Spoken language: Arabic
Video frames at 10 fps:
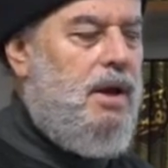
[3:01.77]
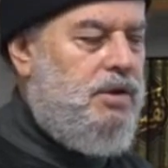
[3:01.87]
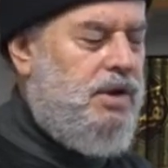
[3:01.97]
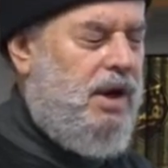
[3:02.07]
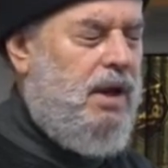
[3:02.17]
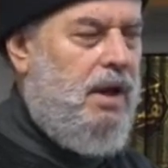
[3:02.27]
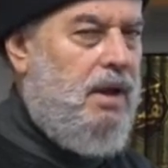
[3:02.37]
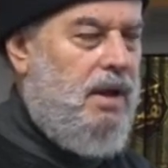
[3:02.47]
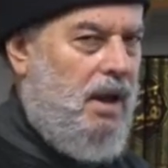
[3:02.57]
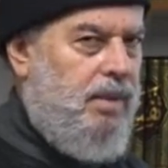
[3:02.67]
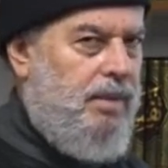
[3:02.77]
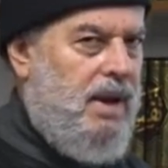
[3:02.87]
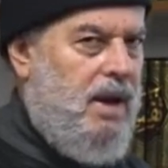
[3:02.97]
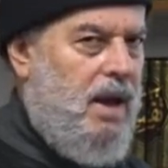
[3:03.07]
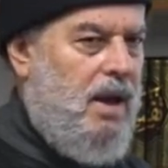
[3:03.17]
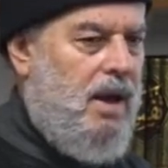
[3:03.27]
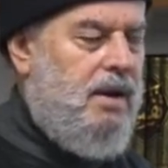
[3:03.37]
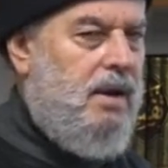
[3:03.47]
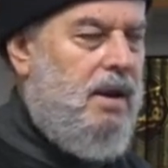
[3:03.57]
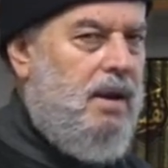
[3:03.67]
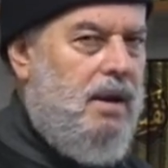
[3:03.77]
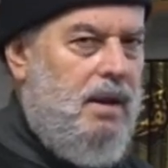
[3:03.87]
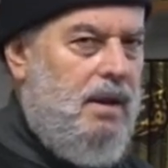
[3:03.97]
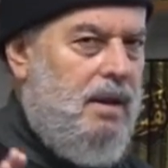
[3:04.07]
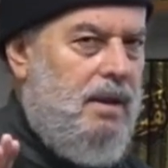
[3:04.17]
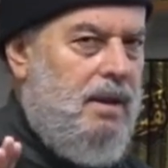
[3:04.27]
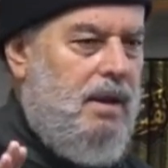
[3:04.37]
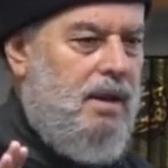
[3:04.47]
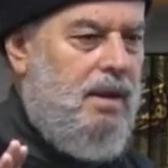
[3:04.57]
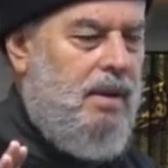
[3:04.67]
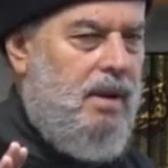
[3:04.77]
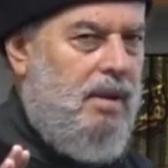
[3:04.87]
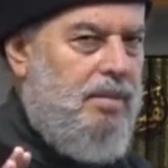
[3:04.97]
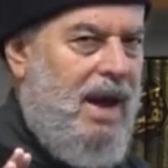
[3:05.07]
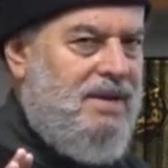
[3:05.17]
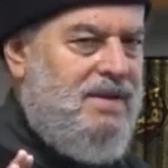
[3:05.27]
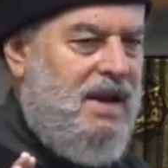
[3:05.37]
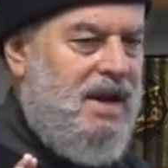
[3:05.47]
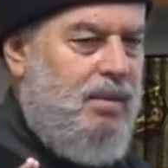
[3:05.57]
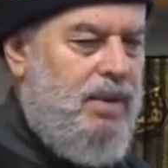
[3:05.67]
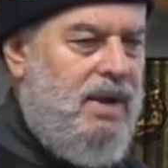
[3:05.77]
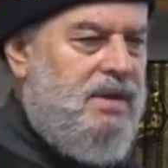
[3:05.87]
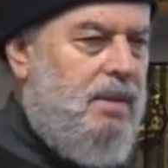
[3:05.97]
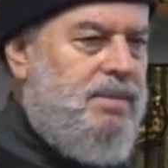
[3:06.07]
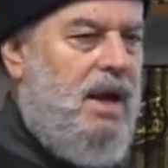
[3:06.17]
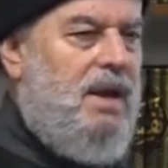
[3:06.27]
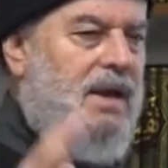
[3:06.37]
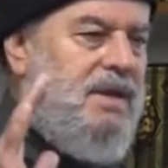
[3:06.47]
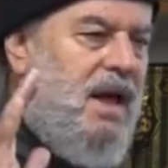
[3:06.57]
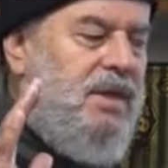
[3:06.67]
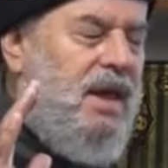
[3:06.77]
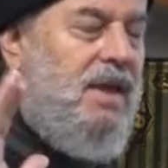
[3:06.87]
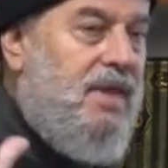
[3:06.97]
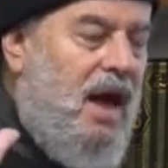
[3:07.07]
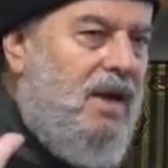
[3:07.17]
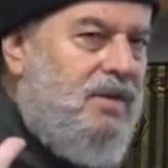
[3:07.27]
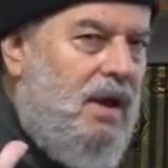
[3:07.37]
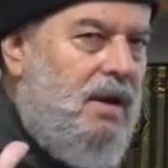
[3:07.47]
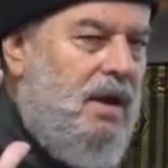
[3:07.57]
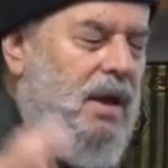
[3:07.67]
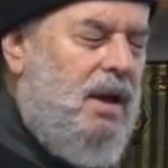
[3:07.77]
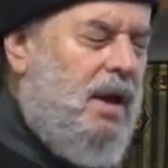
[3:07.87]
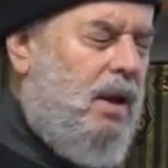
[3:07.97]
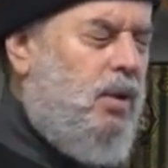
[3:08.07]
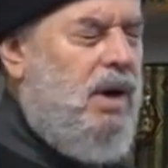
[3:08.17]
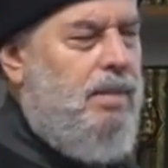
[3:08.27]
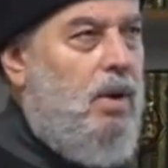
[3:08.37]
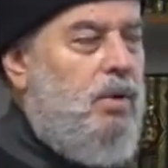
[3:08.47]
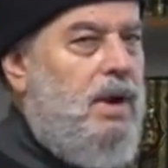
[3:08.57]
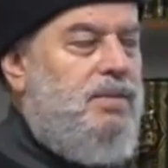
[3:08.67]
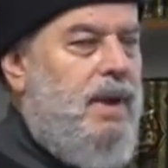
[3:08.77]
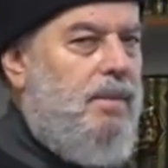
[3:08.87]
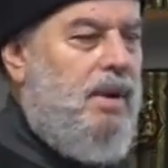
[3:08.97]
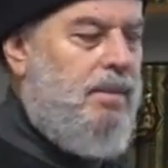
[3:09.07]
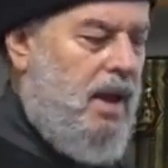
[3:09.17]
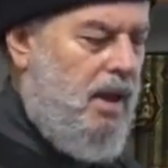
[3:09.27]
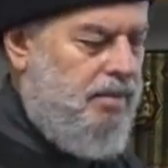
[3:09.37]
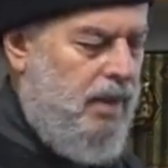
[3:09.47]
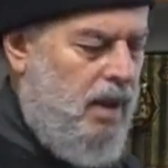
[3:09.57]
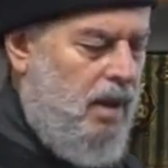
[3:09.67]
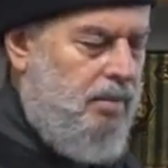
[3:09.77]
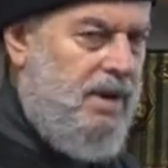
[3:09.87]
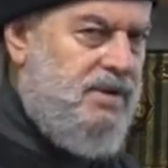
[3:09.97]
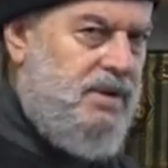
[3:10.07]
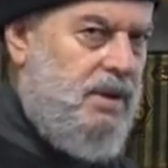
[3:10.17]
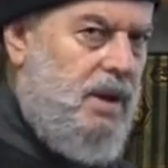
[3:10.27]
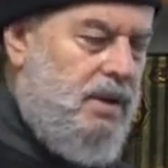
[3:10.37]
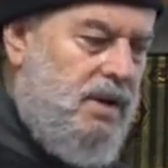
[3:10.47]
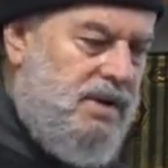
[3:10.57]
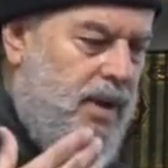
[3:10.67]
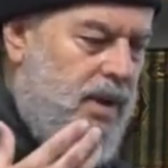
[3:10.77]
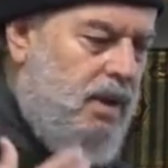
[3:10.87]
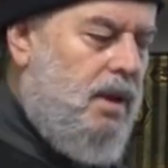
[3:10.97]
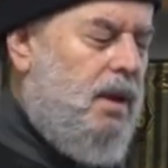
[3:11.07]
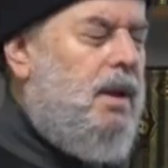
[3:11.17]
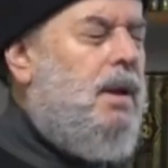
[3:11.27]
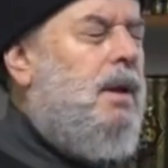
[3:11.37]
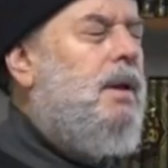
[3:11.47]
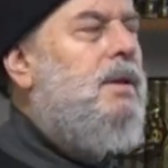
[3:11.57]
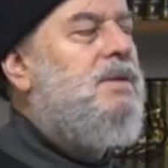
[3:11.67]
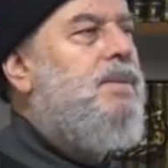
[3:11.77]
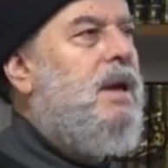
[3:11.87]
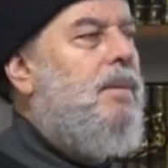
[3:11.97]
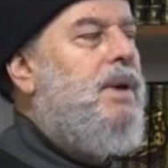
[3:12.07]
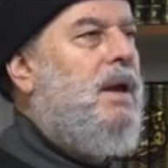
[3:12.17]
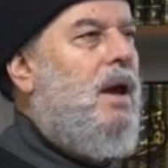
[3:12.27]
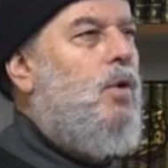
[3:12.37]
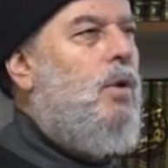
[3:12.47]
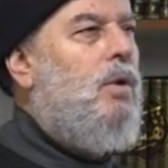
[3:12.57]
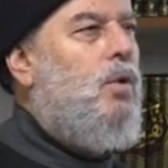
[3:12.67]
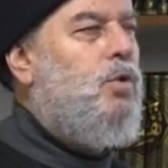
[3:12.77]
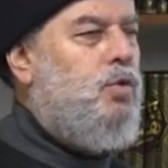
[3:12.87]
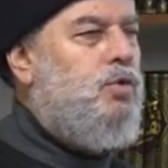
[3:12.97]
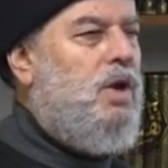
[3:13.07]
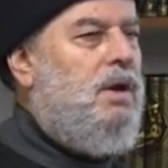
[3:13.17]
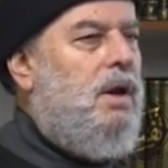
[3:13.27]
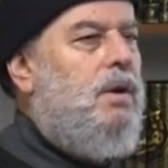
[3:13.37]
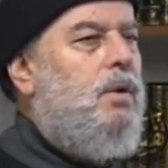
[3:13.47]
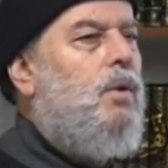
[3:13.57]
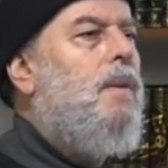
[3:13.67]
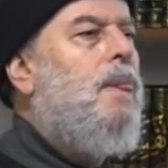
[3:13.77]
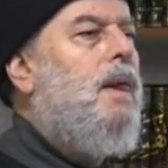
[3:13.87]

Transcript: هجري يعني بمعنى آخر آه، بعد سنة ممكن تبدأ الأحداث إذا حصل لأنه إحنا ما قلناش 100% بس يعني نسبة نسبة كبيرة خصوصا أنه